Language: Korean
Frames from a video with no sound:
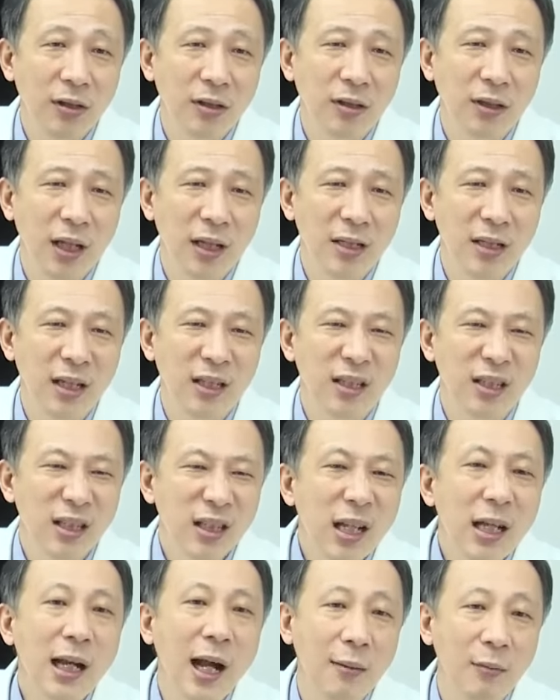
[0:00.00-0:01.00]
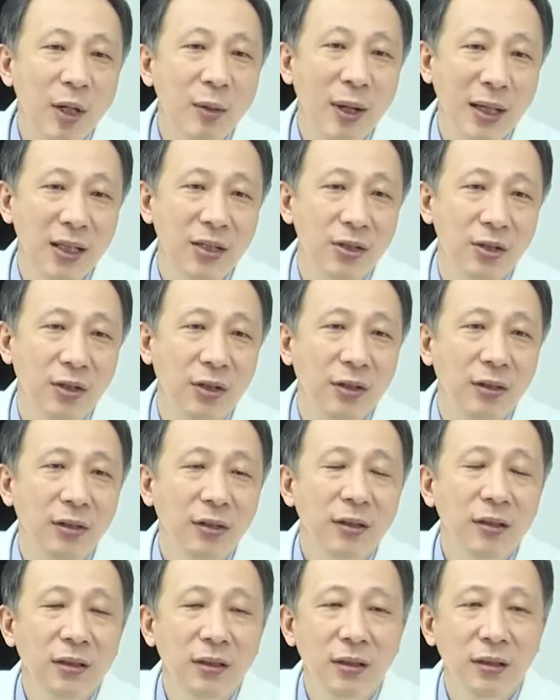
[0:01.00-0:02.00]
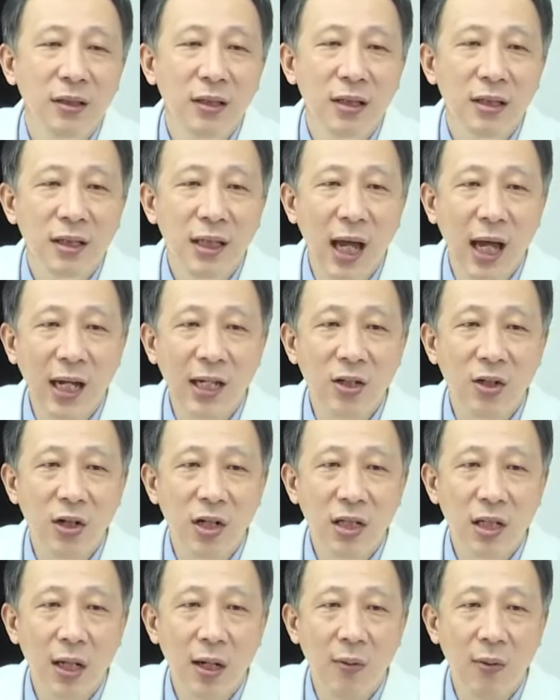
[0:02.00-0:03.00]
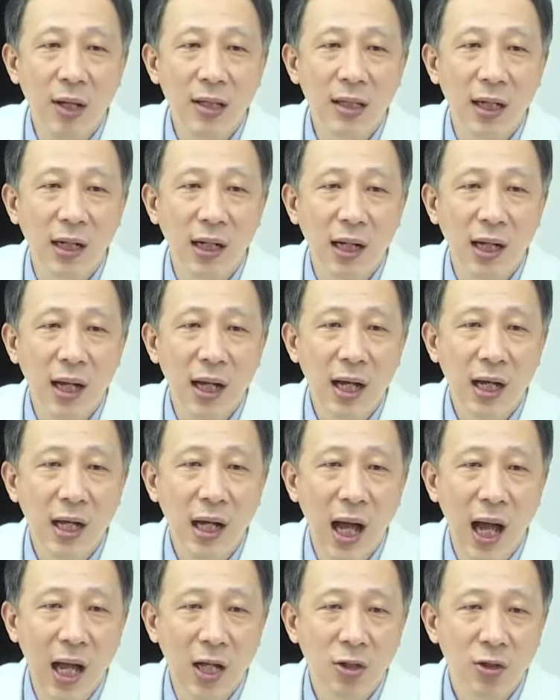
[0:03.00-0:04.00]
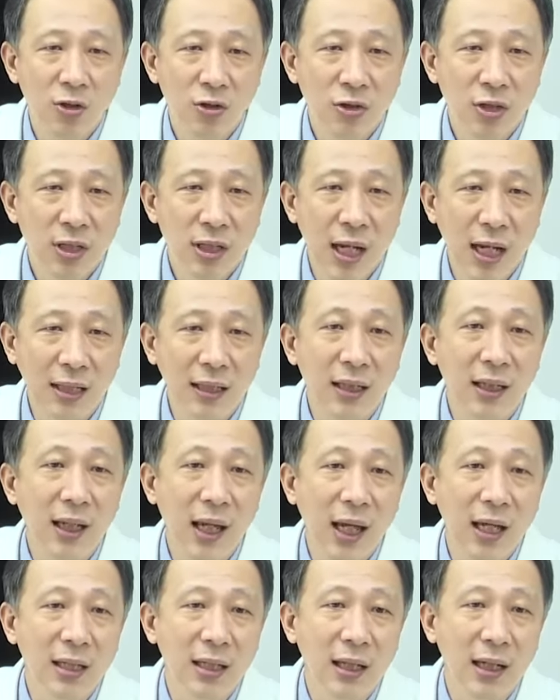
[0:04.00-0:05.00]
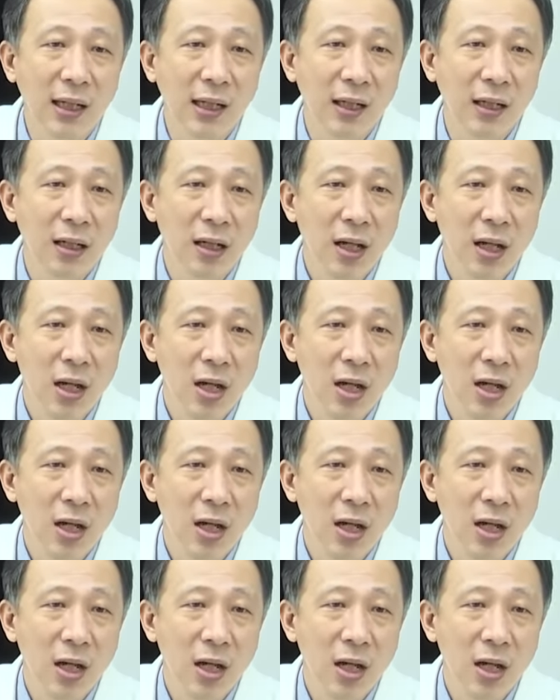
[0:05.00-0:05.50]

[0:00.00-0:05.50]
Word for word: 근데 이제 느린 암이 맞죠. 어, 사기 전립선암 환자가 죽지 않는 게 아니라